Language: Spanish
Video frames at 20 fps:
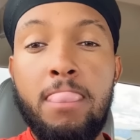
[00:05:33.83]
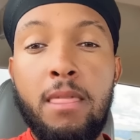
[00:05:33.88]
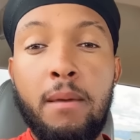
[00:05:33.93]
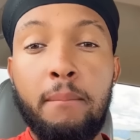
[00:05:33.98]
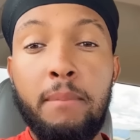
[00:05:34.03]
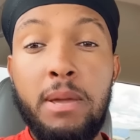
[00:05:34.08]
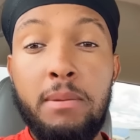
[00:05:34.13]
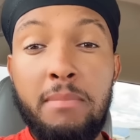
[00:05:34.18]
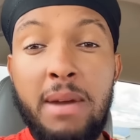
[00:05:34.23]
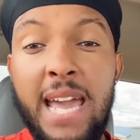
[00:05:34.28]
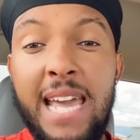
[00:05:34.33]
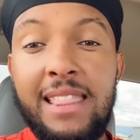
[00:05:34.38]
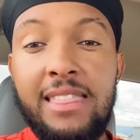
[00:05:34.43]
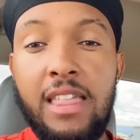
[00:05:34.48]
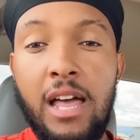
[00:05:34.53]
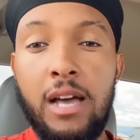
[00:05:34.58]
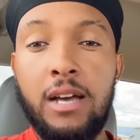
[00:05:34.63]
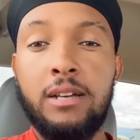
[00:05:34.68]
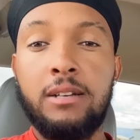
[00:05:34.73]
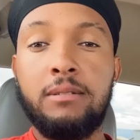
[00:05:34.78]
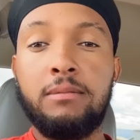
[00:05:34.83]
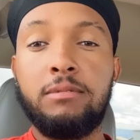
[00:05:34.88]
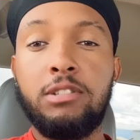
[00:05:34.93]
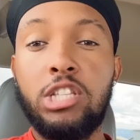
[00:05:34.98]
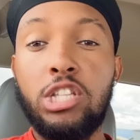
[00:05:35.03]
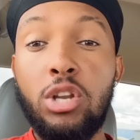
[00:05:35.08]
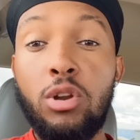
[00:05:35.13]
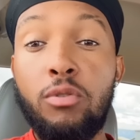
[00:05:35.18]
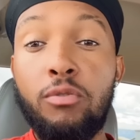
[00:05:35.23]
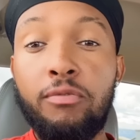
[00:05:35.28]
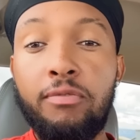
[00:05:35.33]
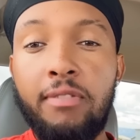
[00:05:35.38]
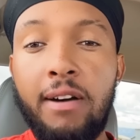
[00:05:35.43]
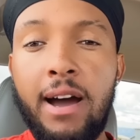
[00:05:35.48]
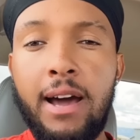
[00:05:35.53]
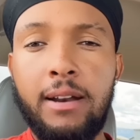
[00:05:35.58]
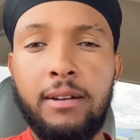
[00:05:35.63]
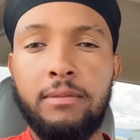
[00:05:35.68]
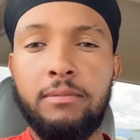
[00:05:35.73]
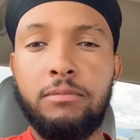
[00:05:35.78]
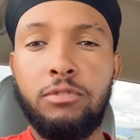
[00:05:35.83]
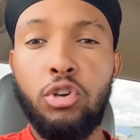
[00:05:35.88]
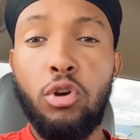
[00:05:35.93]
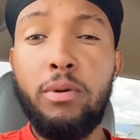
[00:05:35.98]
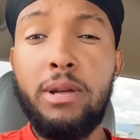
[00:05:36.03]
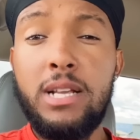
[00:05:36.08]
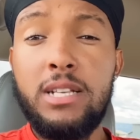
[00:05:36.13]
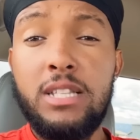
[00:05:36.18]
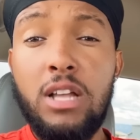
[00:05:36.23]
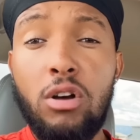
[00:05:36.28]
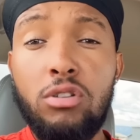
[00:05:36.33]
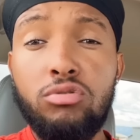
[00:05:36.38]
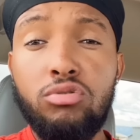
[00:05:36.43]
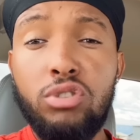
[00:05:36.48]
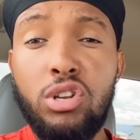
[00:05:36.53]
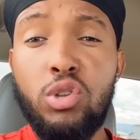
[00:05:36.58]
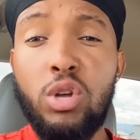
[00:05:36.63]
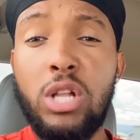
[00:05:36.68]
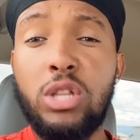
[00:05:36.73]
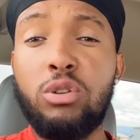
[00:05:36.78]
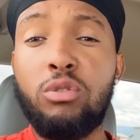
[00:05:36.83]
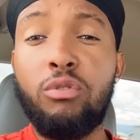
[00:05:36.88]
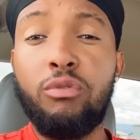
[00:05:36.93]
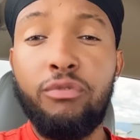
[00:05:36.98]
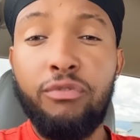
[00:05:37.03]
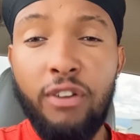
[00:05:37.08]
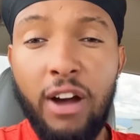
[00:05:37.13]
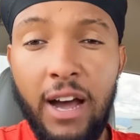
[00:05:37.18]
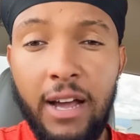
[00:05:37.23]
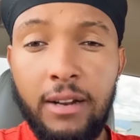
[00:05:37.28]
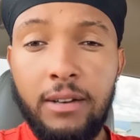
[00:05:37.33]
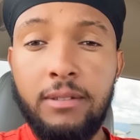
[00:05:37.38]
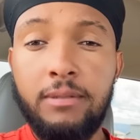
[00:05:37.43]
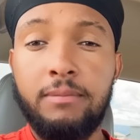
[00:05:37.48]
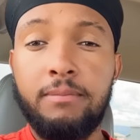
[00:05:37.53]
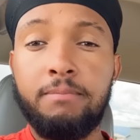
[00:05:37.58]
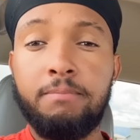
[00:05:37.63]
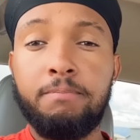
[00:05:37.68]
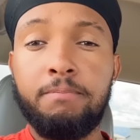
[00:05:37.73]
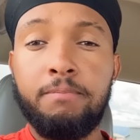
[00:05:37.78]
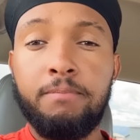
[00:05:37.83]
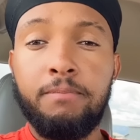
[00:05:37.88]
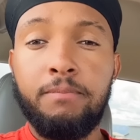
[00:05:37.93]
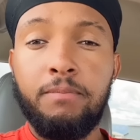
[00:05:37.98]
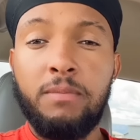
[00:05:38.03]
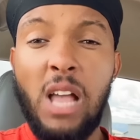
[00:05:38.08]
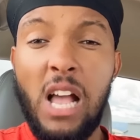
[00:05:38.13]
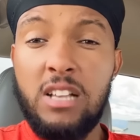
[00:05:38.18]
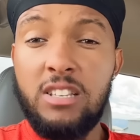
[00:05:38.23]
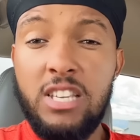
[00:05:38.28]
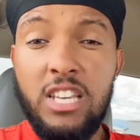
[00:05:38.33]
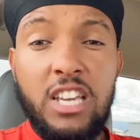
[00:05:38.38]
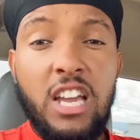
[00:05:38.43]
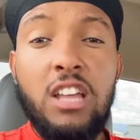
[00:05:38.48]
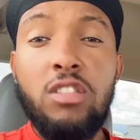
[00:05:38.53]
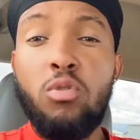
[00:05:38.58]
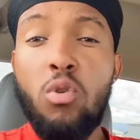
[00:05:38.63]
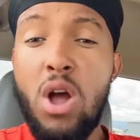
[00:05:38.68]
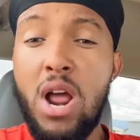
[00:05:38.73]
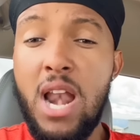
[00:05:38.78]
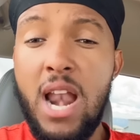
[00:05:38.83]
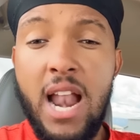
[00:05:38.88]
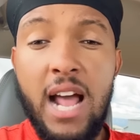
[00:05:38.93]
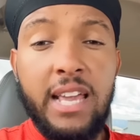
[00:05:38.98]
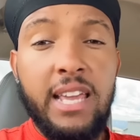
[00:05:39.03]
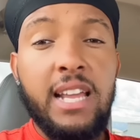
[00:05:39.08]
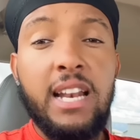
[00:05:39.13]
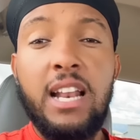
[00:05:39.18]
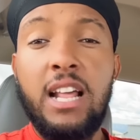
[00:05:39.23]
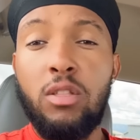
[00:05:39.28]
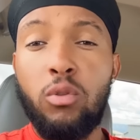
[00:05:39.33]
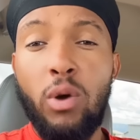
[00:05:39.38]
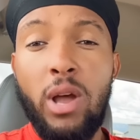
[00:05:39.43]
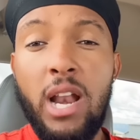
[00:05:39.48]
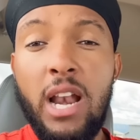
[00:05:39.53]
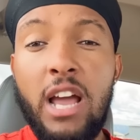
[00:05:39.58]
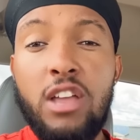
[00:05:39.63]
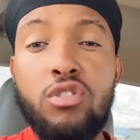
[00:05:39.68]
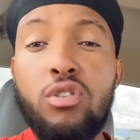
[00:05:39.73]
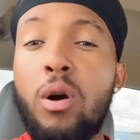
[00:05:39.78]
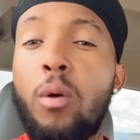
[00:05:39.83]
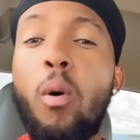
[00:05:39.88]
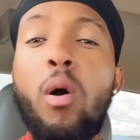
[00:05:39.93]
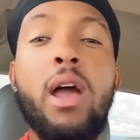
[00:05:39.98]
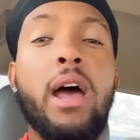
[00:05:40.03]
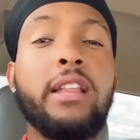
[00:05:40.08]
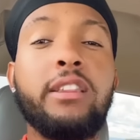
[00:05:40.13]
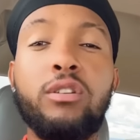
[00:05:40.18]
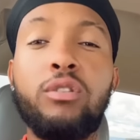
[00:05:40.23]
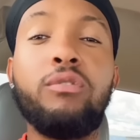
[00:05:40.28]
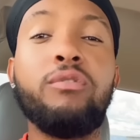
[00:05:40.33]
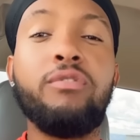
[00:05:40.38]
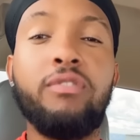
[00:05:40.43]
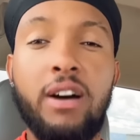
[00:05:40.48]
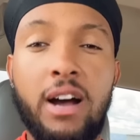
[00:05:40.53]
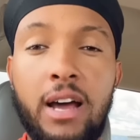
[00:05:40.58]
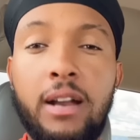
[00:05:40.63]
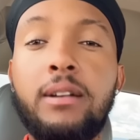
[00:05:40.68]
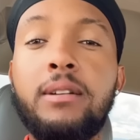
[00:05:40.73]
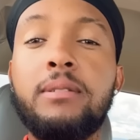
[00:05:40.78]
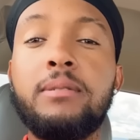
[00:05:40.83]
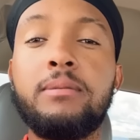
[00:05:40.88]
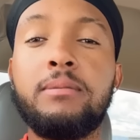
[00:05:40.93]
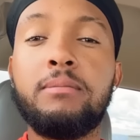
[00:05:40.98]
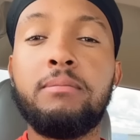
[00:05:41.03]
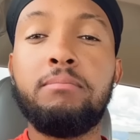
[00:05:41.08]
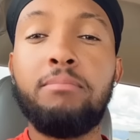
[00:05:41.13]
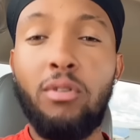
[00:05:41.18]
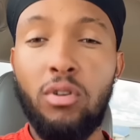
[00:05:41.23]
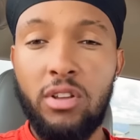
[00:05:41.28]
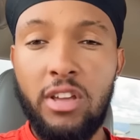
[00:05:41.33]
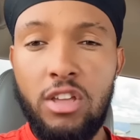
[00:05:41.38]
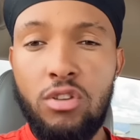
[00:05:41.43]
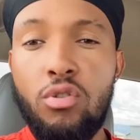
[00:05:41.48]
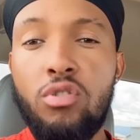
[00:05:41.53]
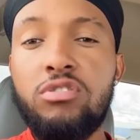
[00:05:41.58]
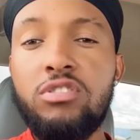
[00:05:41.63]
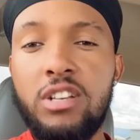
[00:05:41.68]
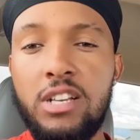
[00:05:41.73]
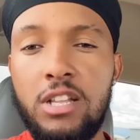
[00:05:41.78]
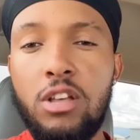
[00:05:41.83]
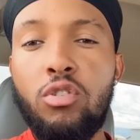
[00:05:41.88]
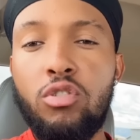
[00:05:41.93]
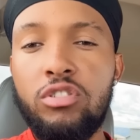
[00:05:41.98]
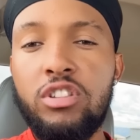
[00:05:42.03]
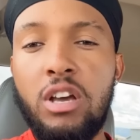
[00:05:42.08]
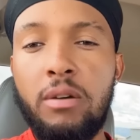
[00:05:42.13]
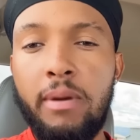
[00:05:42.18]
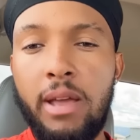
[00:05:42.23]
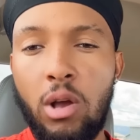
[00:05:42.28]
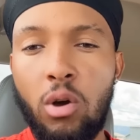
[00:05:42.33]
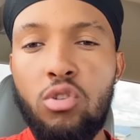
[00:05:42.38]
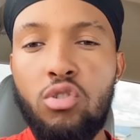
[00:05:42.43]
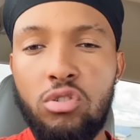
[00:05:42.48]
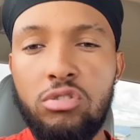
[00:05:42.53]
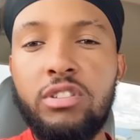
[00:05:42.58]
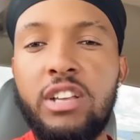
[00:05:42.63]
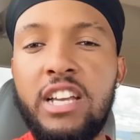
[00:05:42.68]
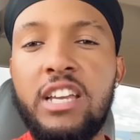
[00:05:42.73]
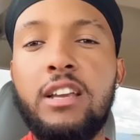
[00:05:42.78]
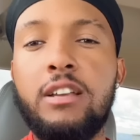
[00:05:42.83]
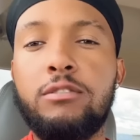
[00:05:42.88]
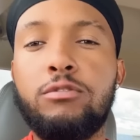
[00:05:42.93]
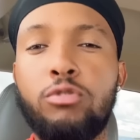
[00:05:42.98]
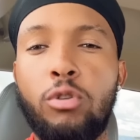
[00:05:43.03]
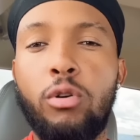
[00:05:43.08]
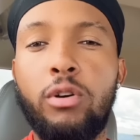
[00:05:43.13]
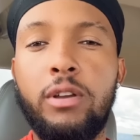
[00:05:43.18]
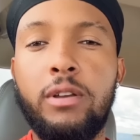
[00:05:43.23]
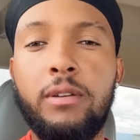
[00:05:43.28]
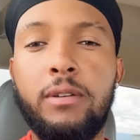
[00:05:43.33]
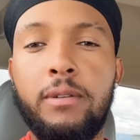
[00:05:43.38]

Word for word: mi meta, triunfar. Yo vine a Estados Unidos a triunfar. Así que duele a quien le duela, yo voy a triunfar. Porque yo sé de dónde vengo, yo sé quién soy.